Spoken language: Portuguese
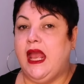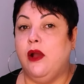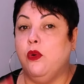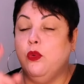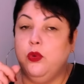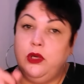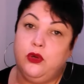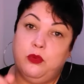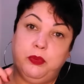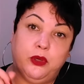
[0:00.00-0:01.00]
É o
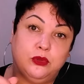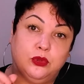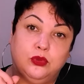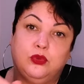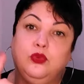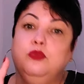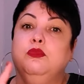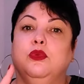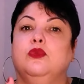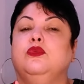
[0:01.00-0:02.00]
único produto
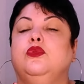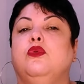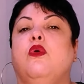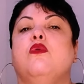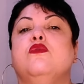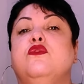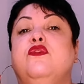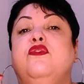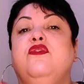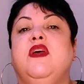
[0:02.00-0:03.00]
do mundo com o
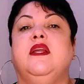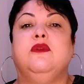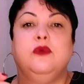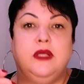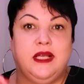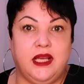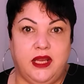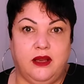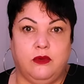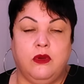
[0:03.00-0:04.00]
feno
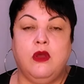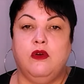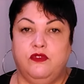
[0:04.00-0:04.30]
grego.